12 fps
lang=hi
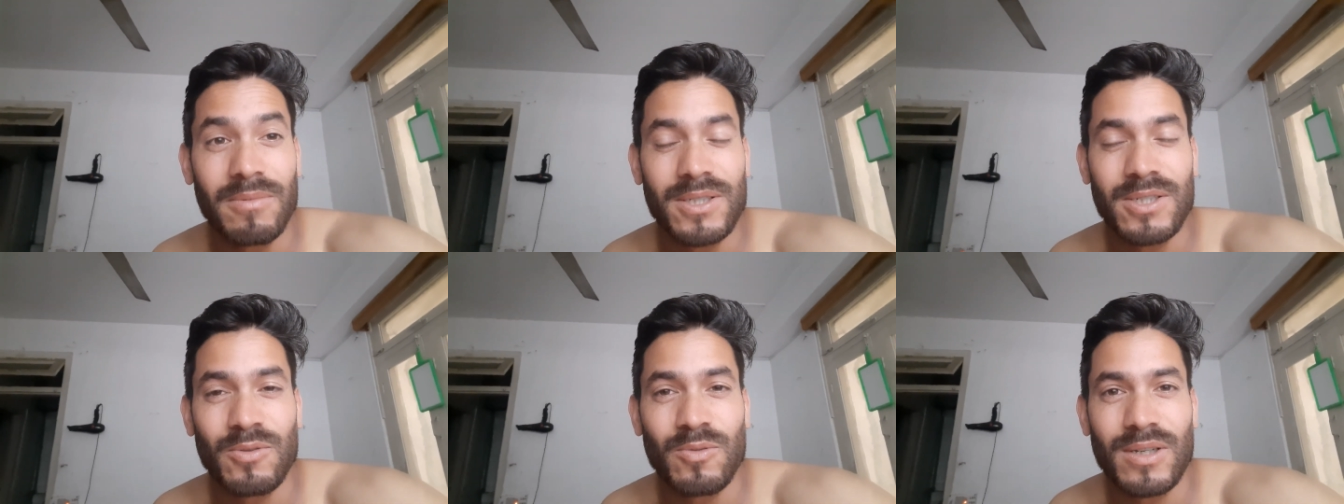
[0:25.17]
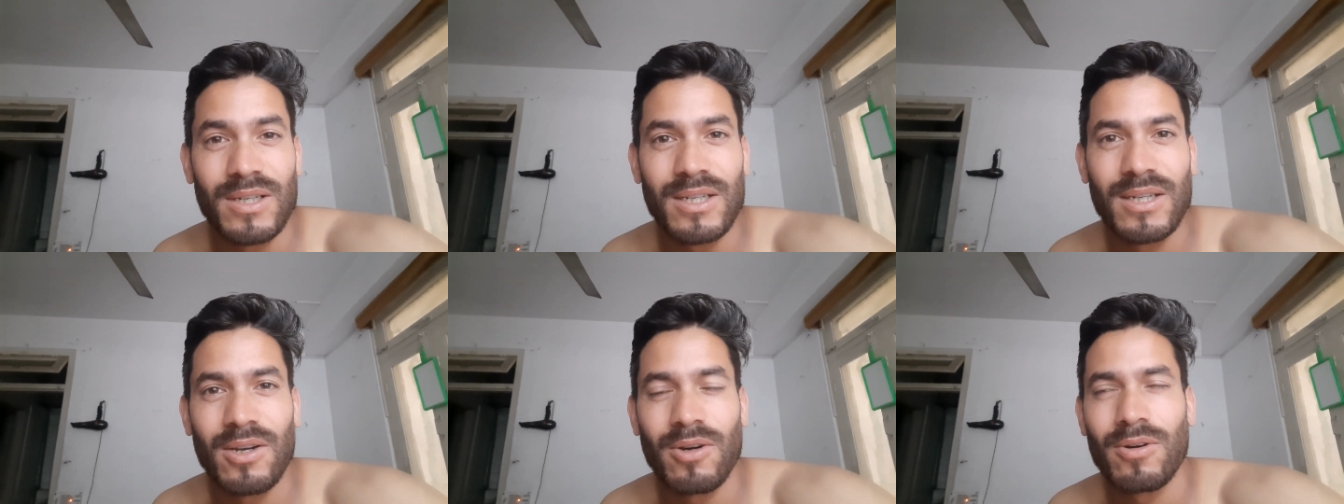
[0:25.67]
बजे हुए
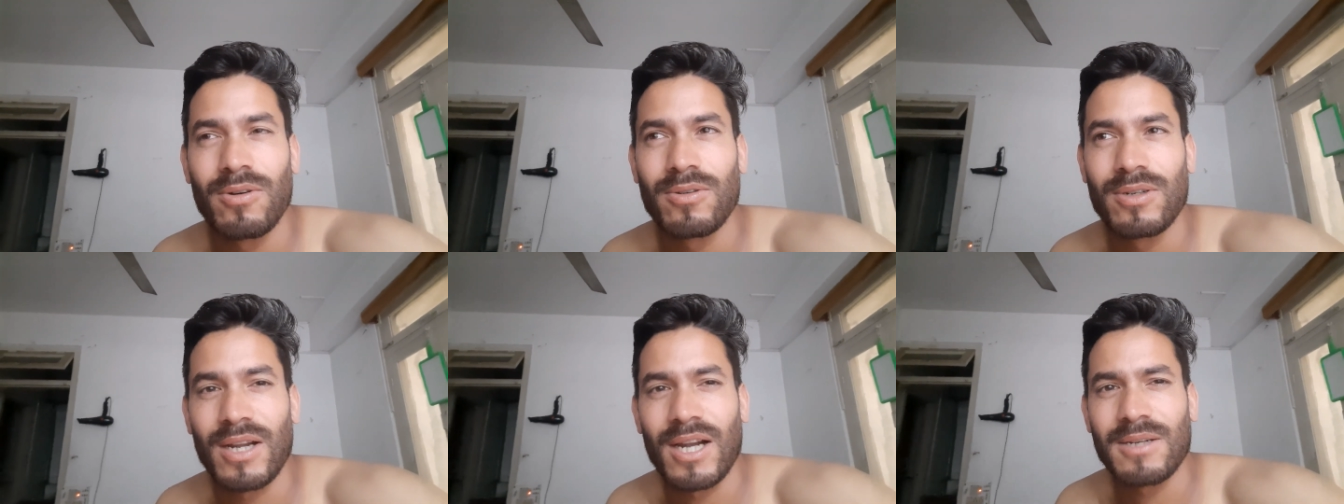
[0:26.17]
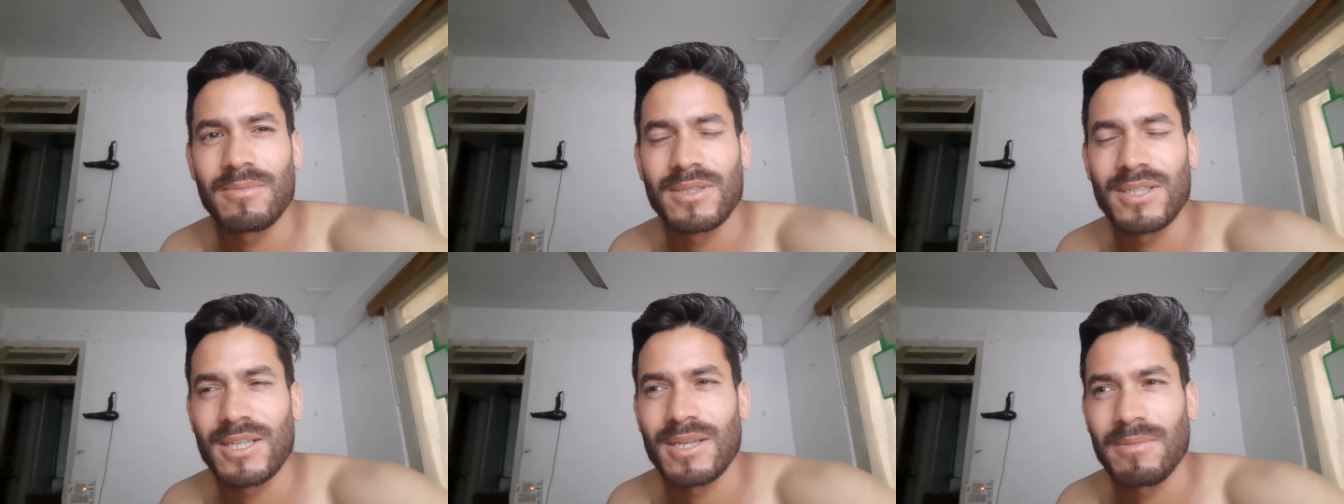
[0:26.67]
हैं और आठ
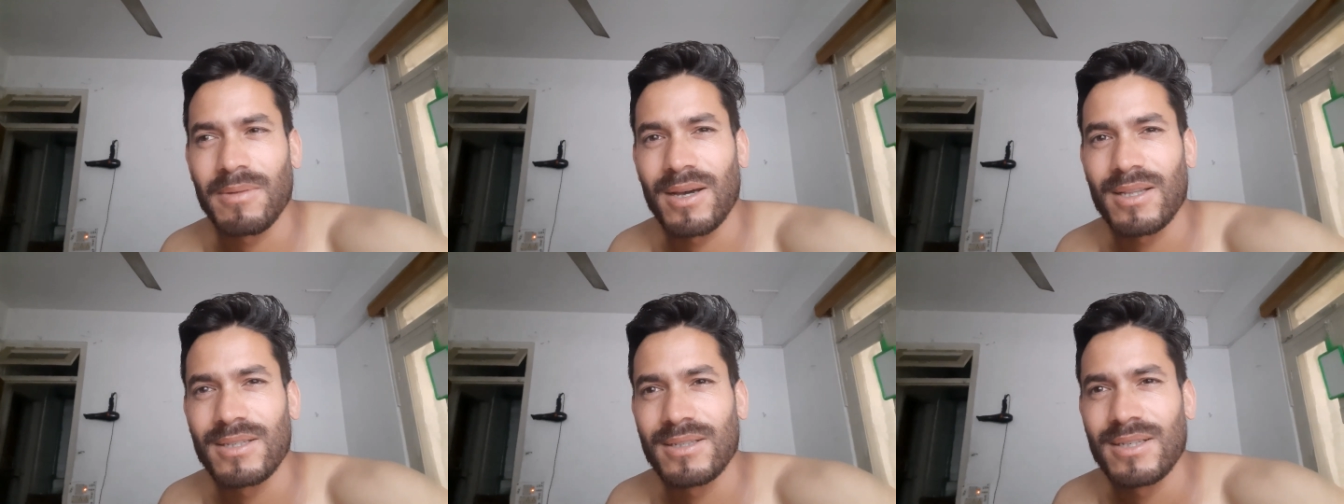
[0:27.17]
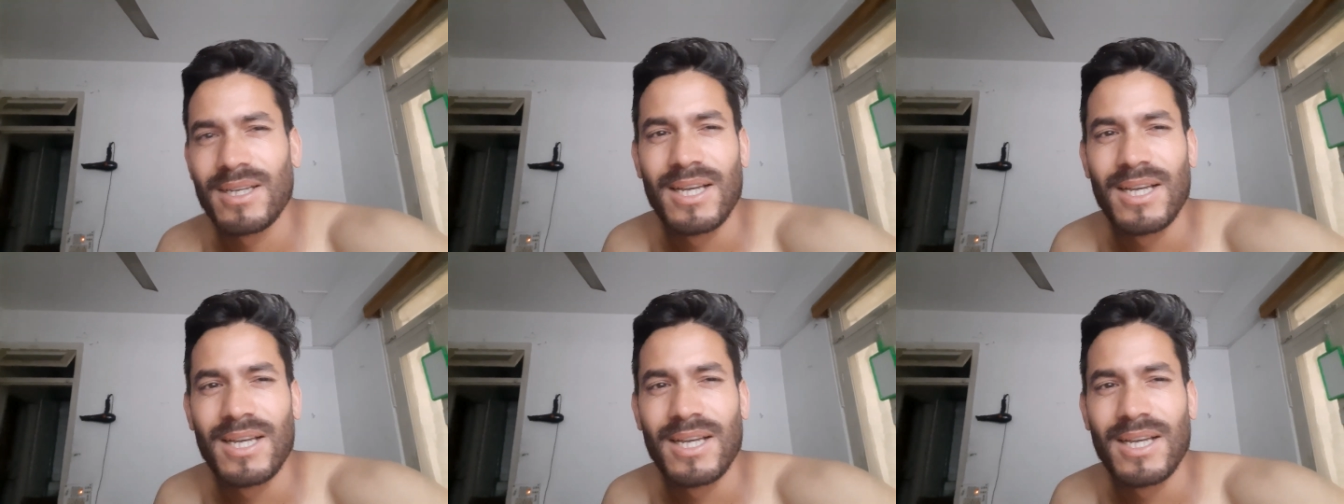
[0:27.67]
बजे के बाद